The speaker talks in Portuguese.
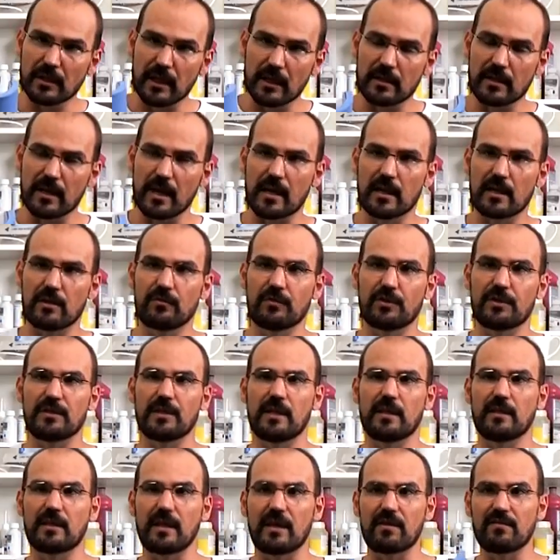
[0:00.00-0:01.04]
entender que
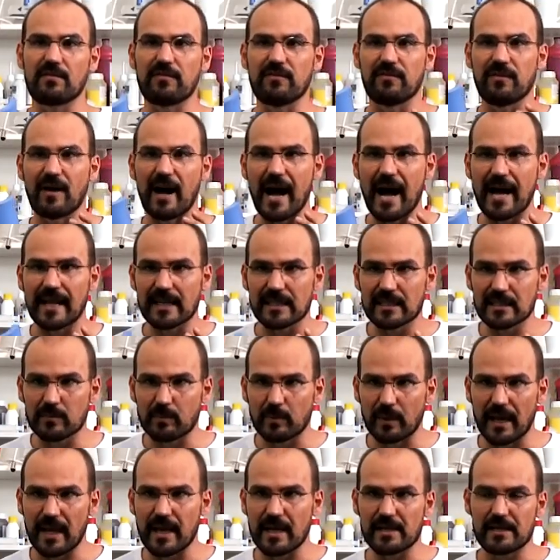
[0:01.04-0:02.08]
você tem várias
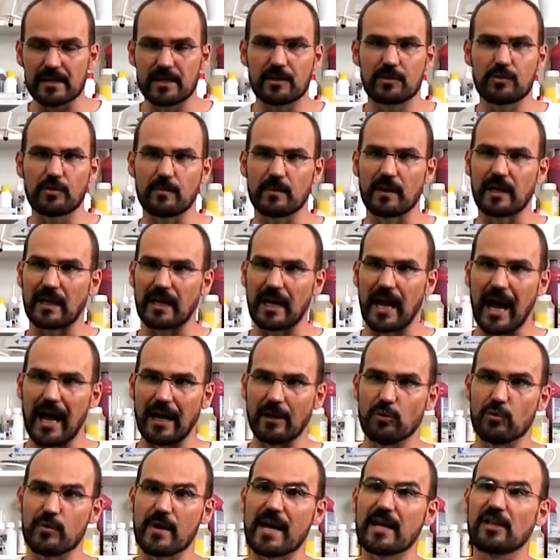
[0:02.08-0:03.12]
prensas no
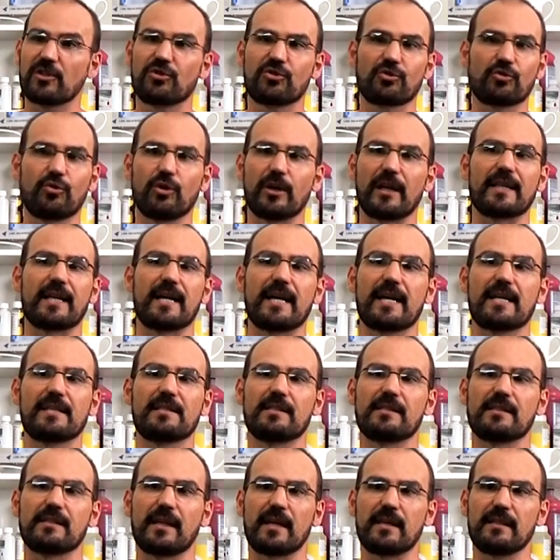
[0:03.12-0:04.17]
mercado e a escolha da
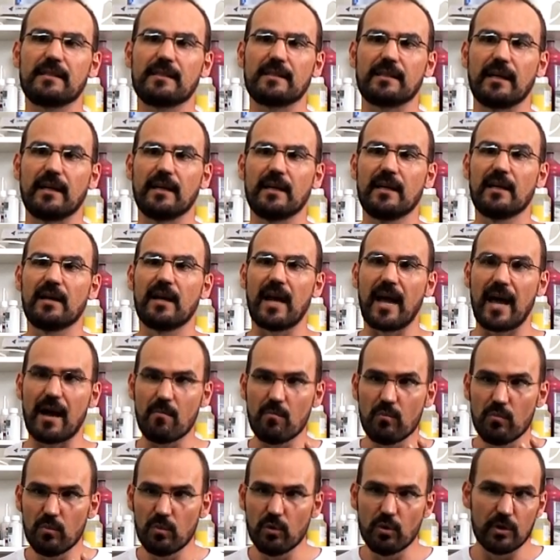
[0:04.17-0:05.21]
resistência é
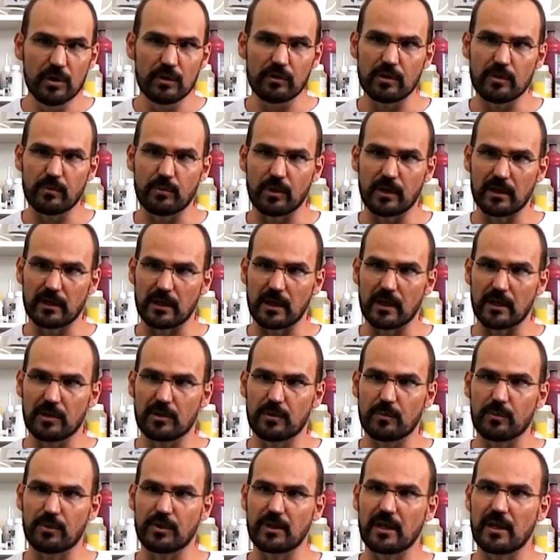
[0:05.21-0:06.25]
muito
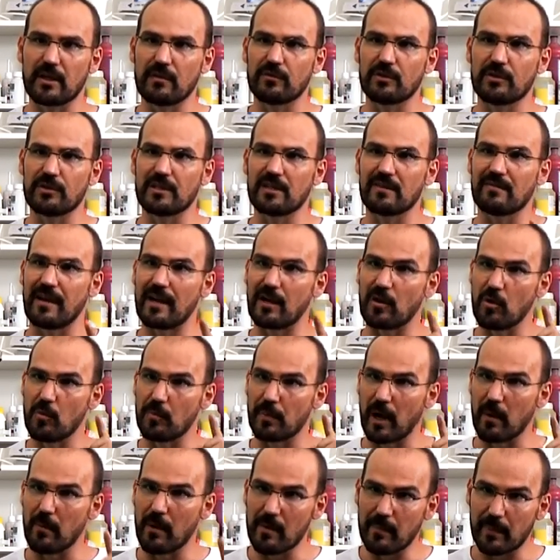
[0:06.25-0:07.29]
importante porque você vai
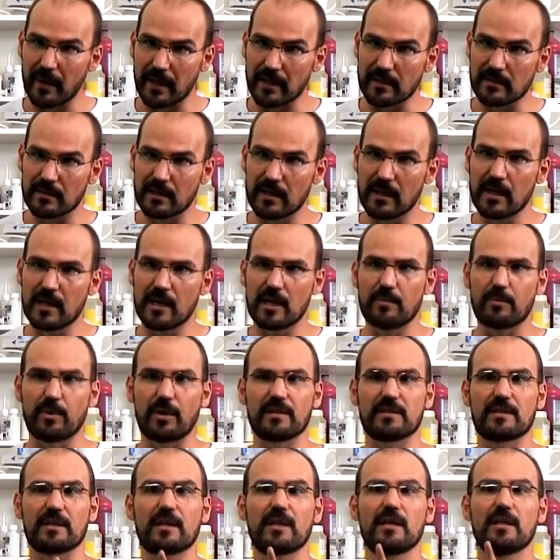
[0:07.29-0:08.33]
comprar uma prensa e
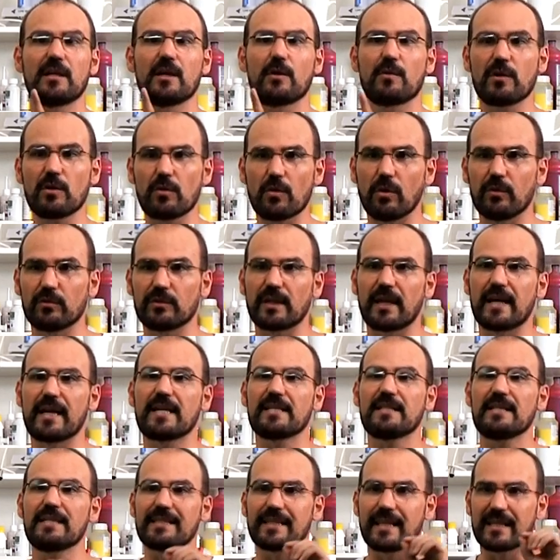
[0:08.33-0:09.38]
pode ser que não encontre a
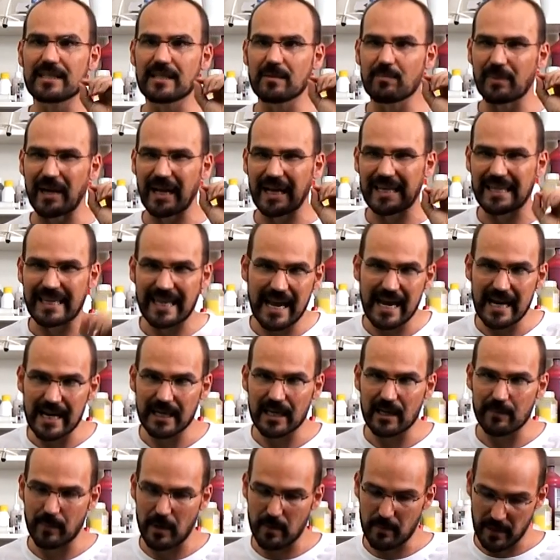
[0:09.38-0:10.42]
resistência para aquele
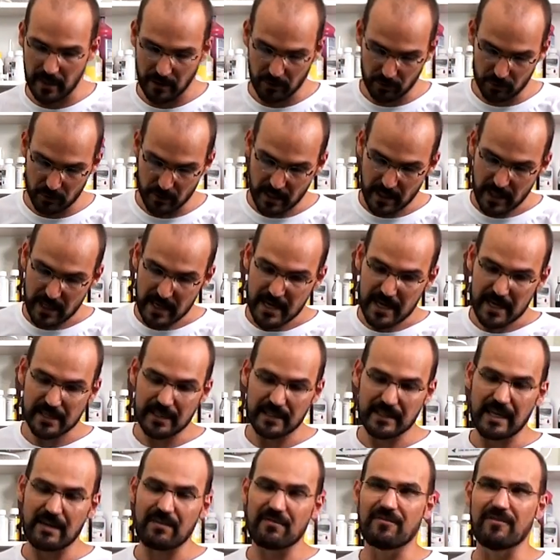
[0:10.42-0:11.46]
equipamento.
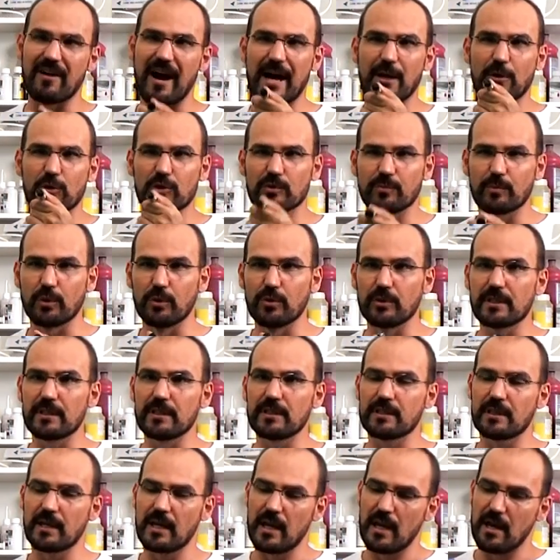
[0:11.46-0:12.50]
Existem vários
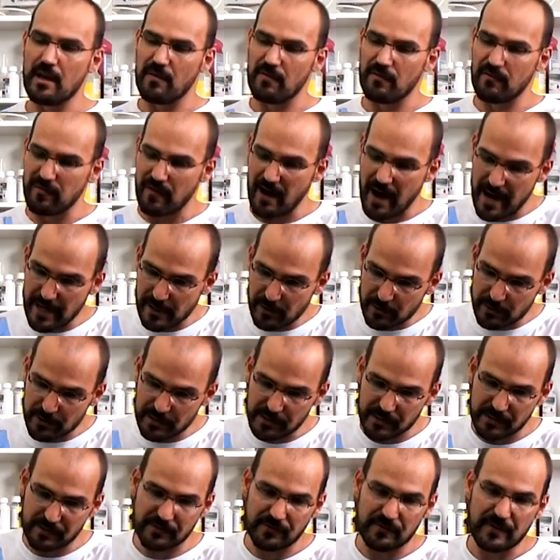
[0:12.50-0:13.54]
plugs,
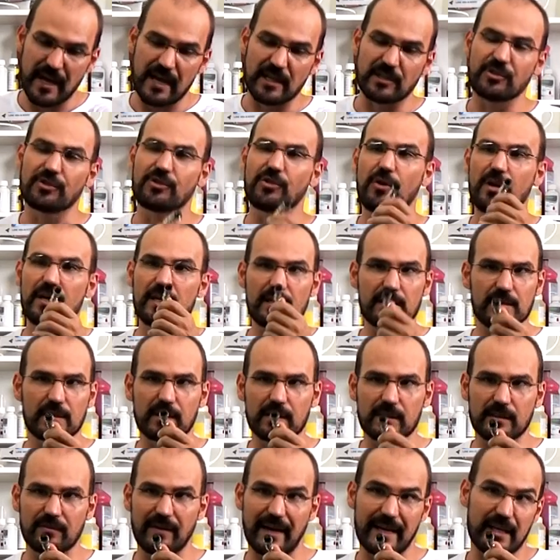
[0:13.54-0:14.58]
vários fiações
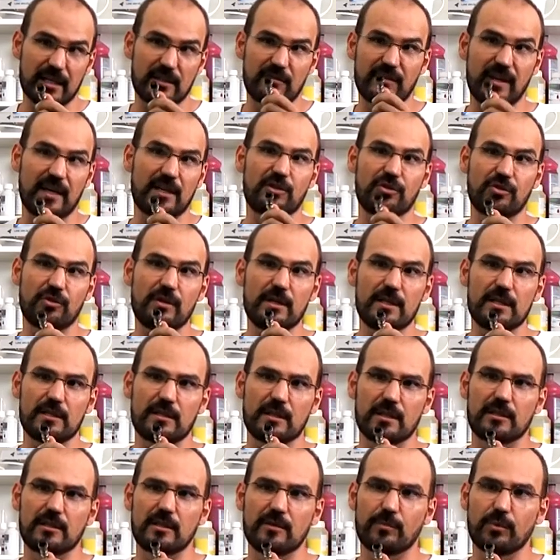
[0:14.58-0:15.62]
desse, várias fiações
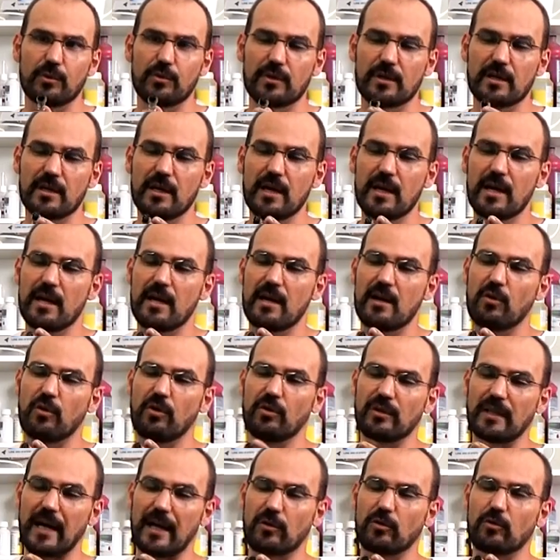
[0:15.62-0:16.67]
desse plug,
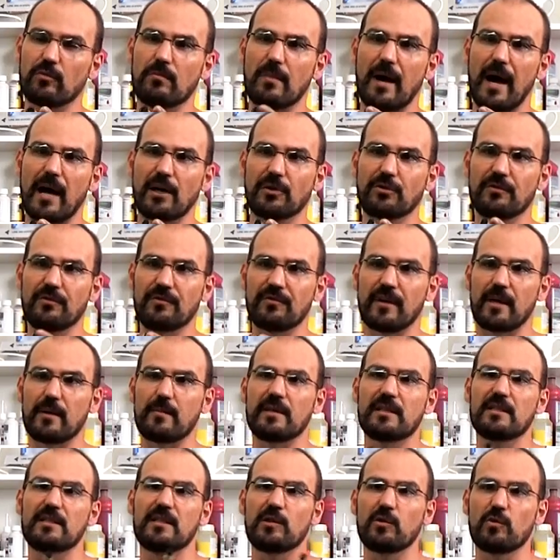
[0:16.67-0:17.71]
contato macho,
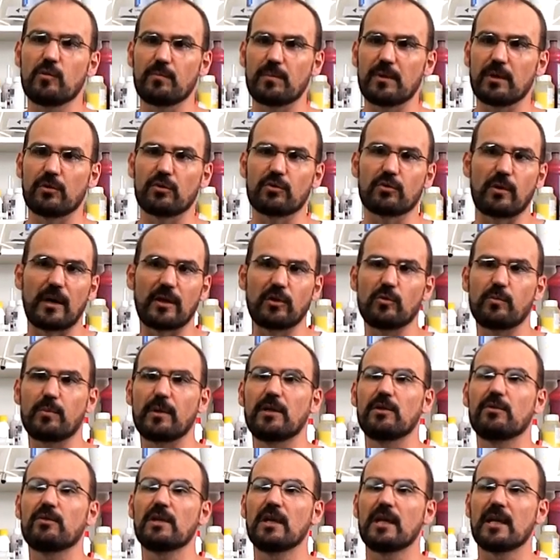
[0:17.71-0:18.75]
fêmea, 5 pinos, 4
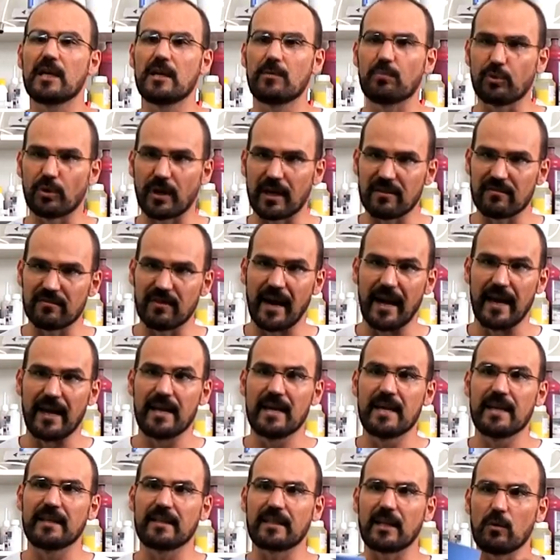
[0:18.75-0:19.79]
pinos e por aí vai.
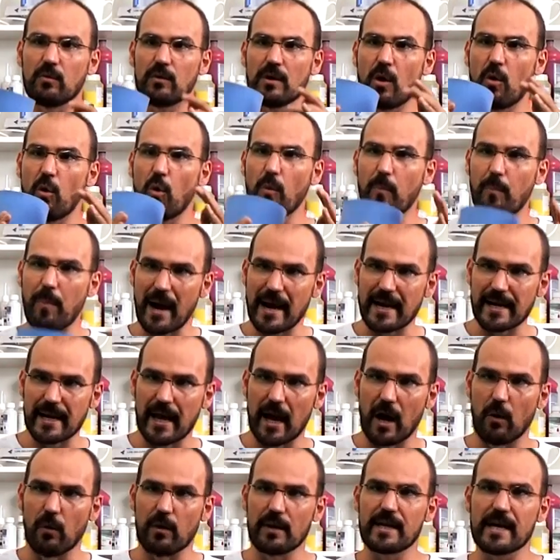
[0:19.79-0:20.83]
Então, o
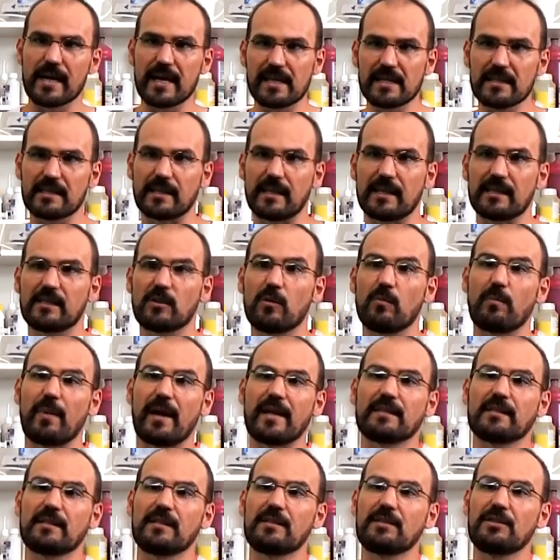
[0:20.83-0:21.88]
painel e a resistência são
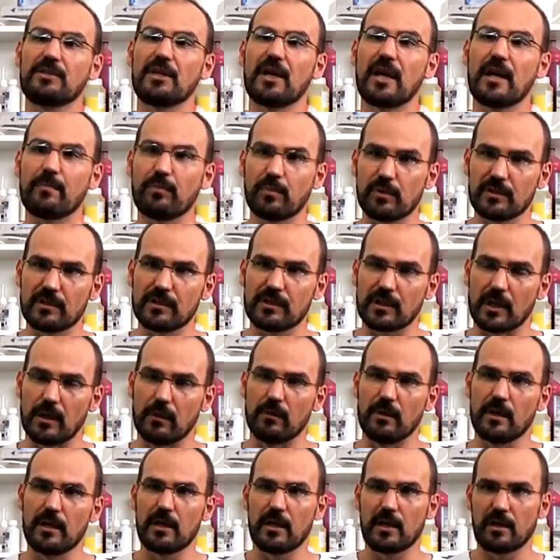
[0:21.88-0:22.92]
peças de
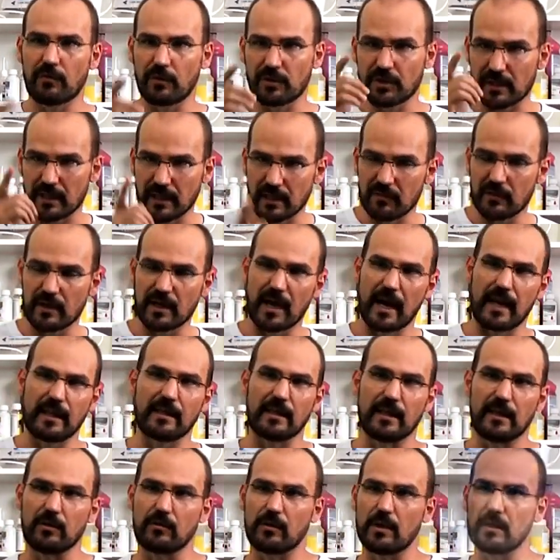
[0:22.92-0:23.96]
reposição e você tem que ficar
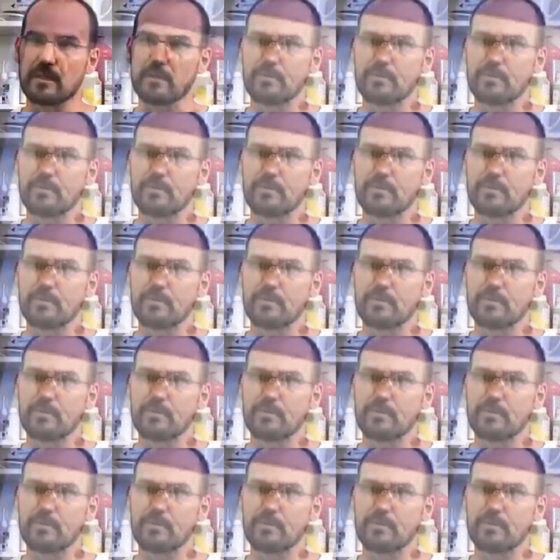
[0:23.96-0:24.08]
atento a